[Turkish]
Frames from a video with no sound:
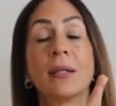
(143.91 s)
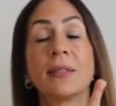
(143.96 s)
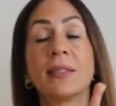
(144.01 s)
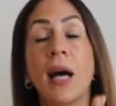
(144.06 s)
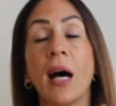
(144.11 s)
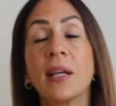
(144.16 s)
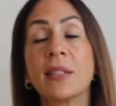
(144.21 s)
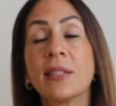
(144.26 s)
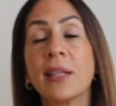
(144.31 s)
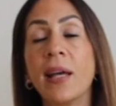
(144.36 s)

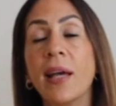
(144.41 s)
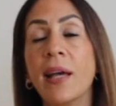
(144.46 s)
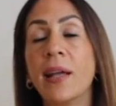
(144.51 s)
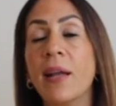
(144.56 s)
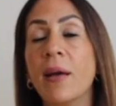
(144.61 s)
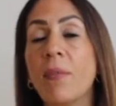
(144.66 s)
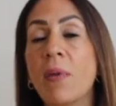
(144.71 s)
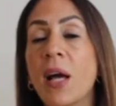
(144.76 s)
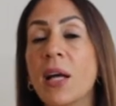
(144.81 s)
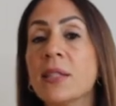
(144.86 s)
tahta
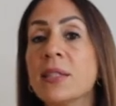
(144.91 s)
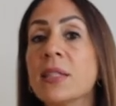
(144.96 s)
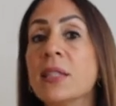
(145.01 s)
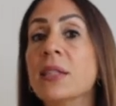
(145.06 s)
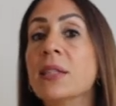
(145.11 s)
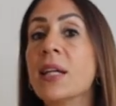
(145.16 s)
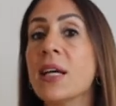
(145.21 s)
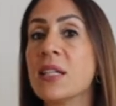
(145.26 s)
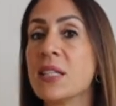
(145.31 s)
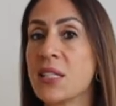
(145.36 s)

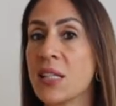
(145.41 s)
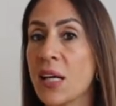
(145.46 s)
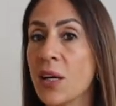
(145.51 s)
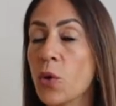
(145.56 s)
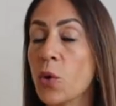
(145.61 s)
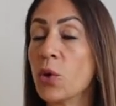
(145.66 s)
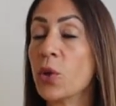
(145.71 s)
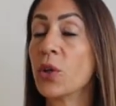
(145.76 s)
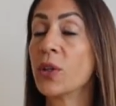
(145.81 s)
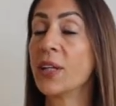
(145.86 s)
elementine destek
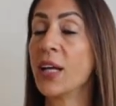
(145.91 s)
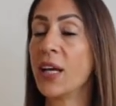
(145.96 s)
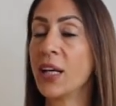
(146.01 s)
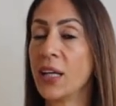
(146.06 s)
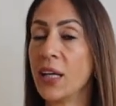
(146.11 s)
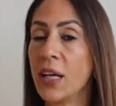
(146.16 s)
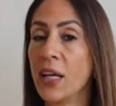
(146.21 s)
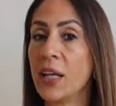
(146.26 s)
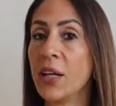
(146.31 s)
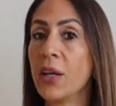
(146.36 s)
oluyor,
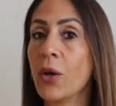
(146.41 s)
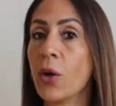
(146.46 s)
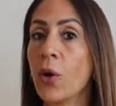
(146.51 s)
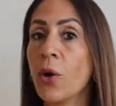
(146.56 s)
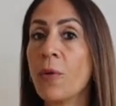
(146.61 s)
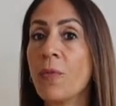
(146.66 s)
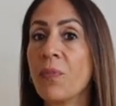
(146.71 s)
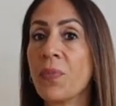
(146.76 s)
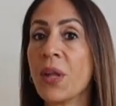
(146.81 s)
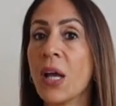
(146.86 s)
dengeliyor.